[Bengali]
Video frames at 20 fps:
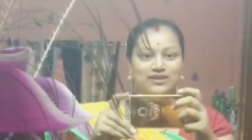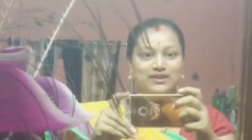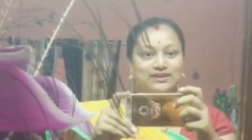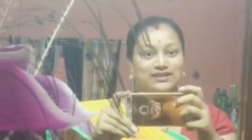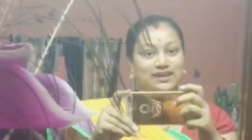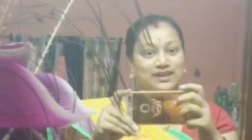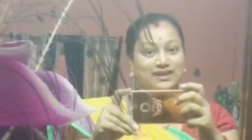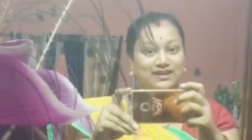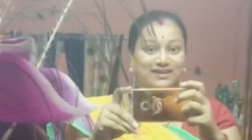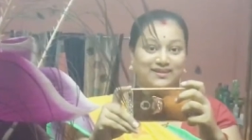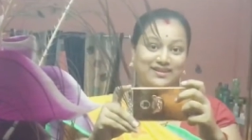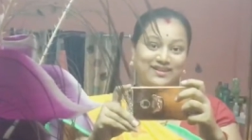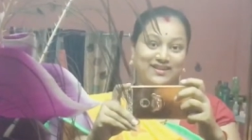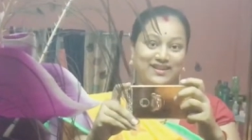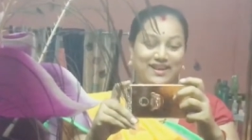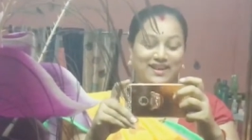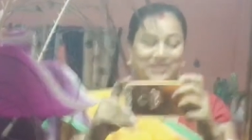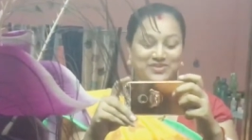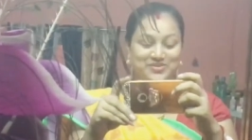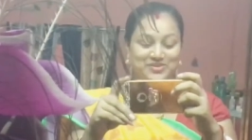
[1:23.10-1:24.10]
তা
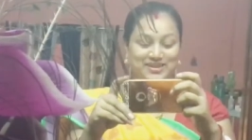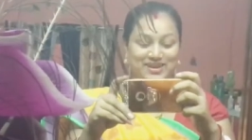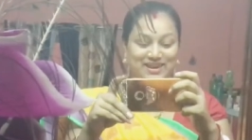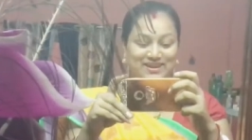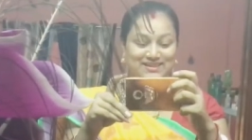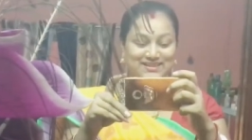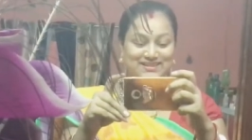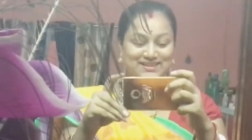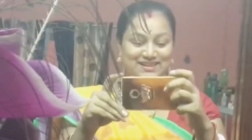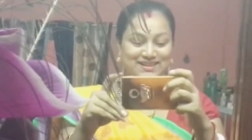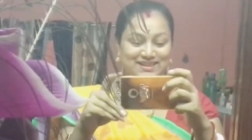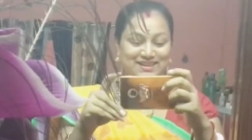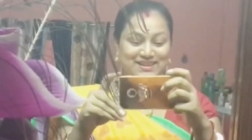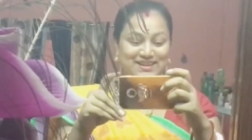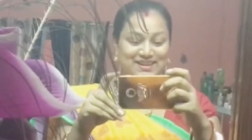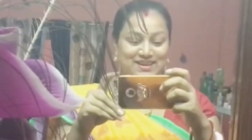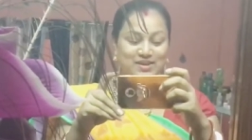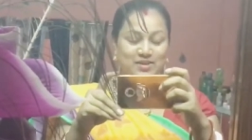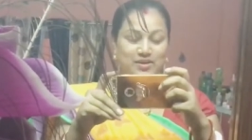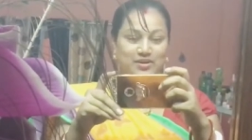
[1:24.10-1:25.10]
এখন রাখছি
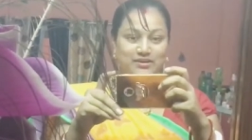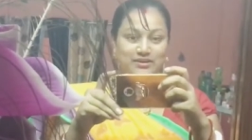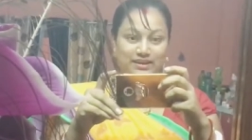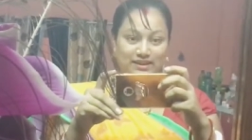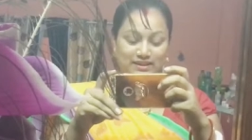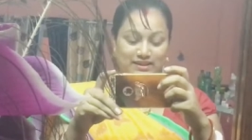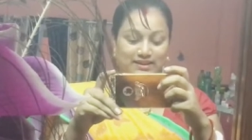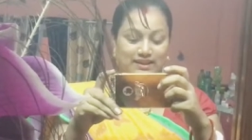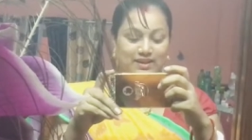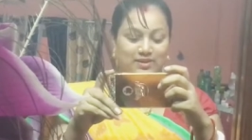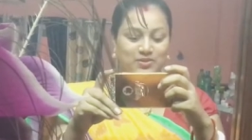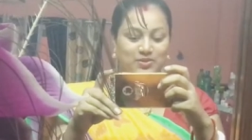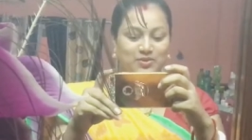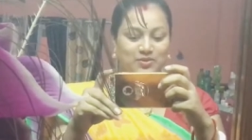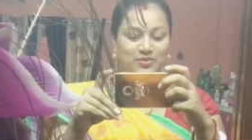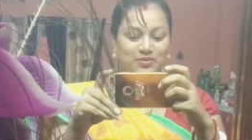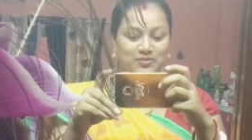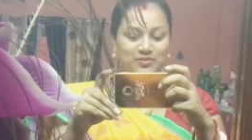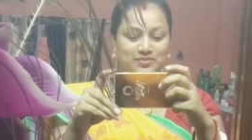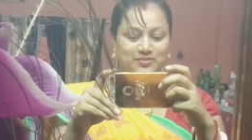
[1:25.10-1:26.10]
দেখতে থাকো
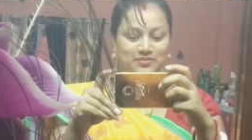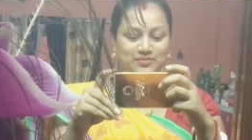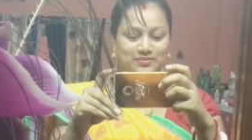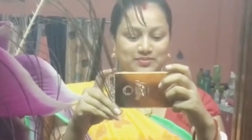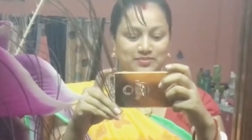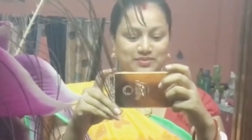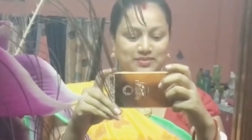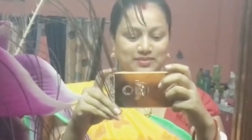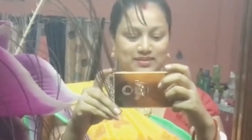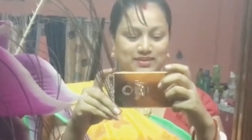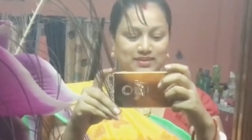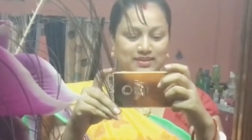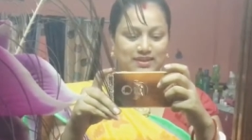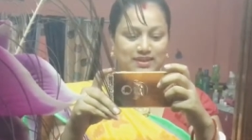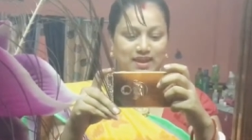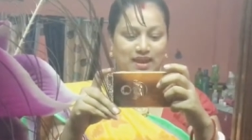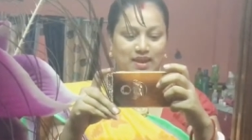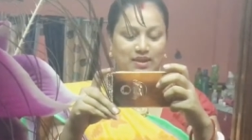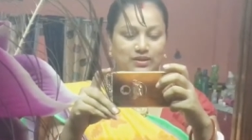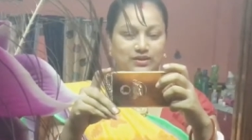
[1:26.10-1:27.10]

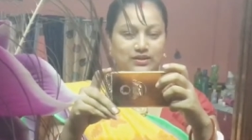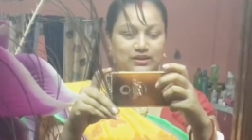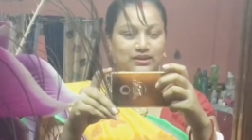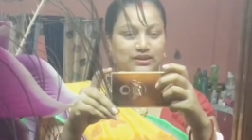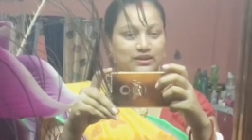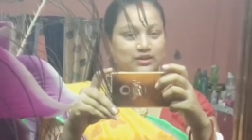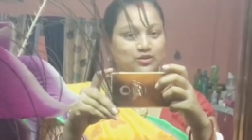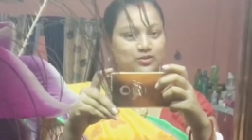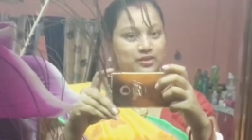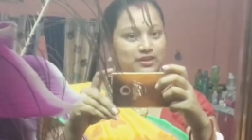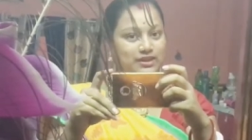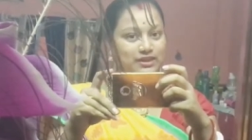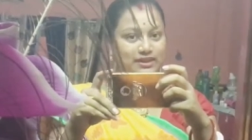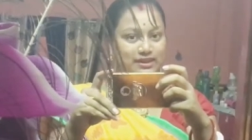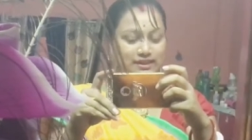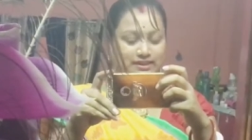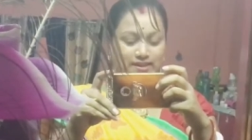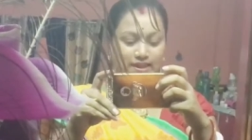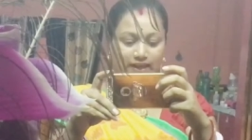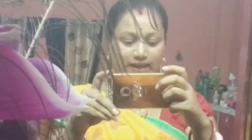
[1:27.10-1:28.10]
আর কি কি
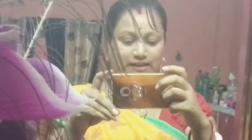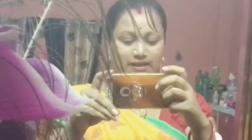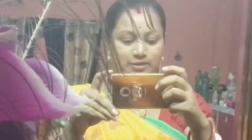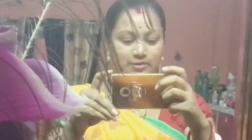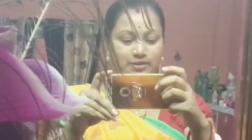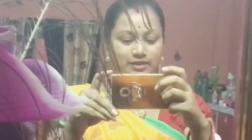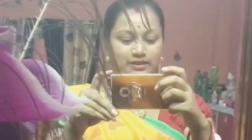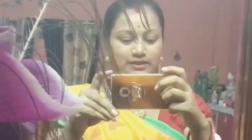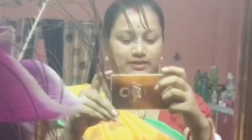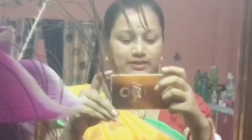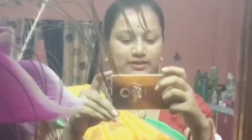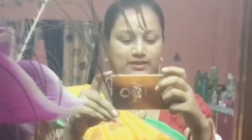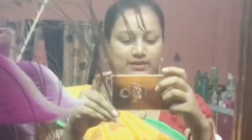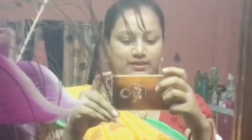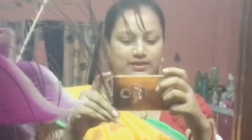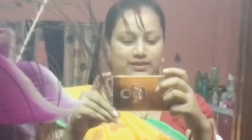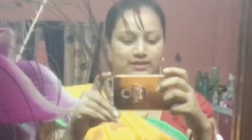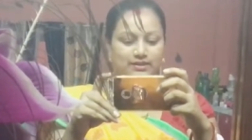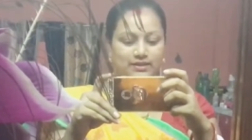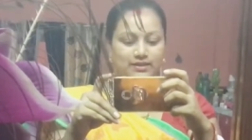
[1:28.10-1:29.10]
তোমাদেরকে দেখাতে পারি
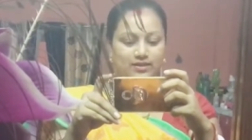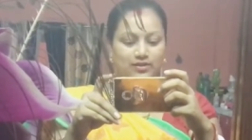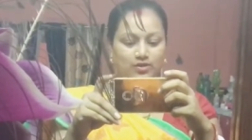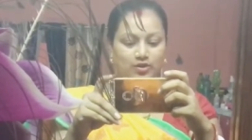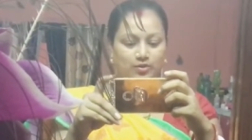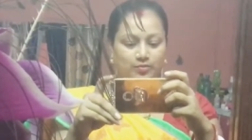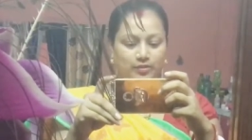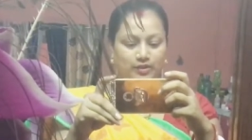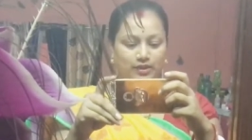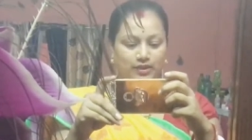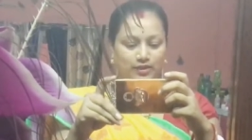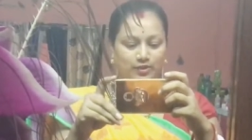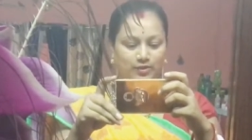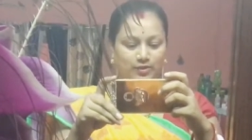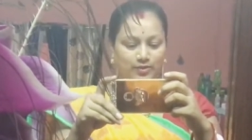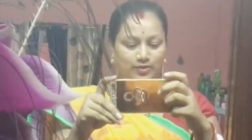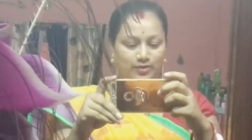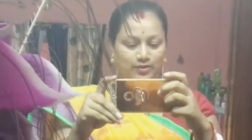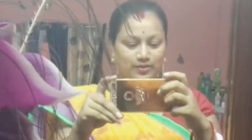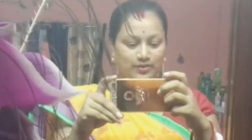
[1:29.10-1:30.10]
অপেক্ষা
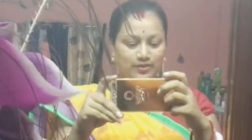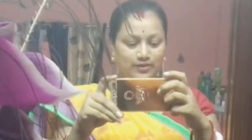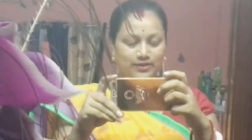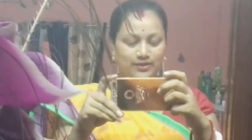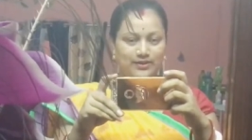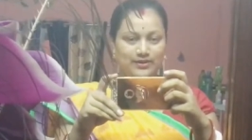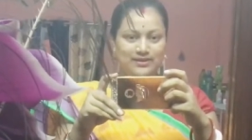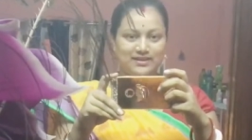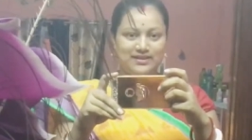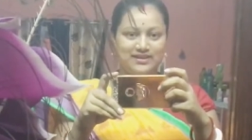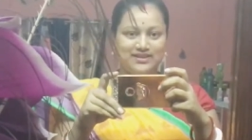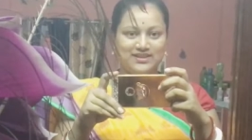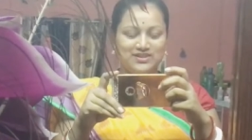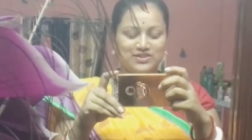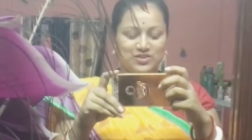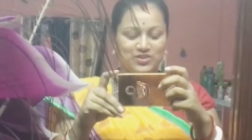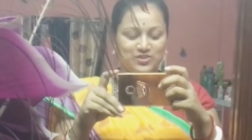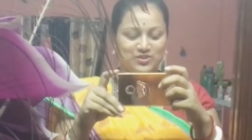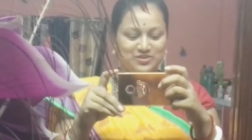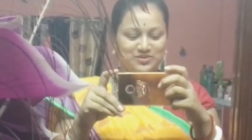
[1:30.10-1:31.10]
করো
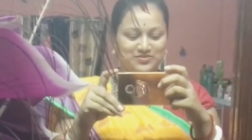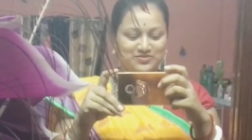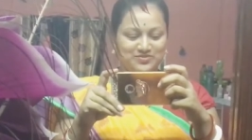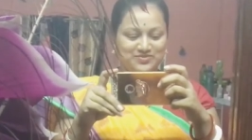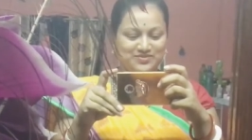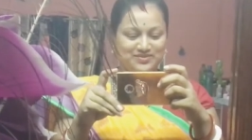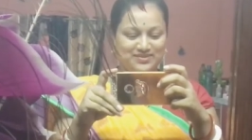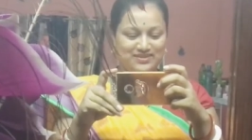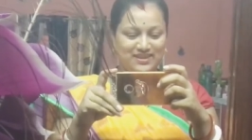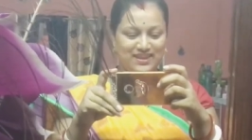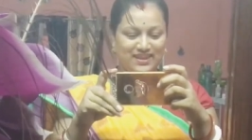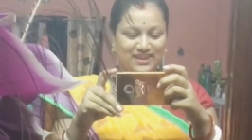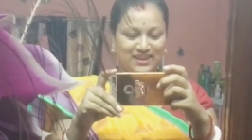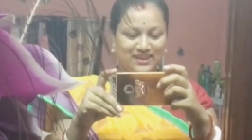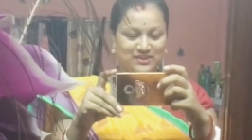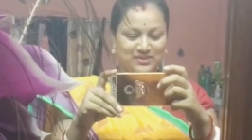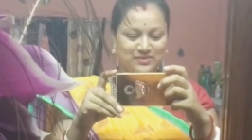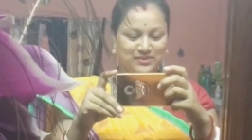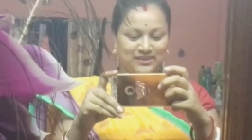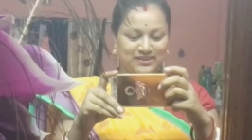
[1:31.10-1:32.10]
চলো দেখাই
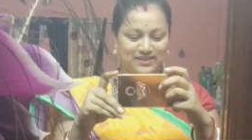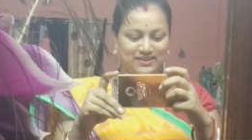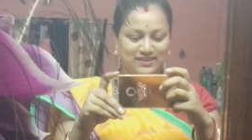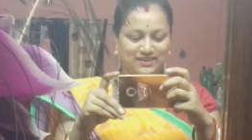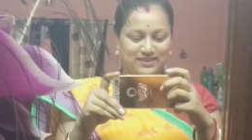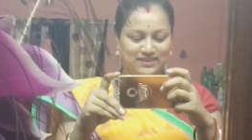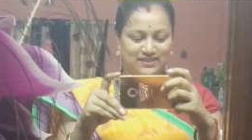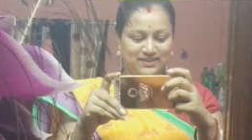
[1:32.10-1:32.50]
তোমাদেরকে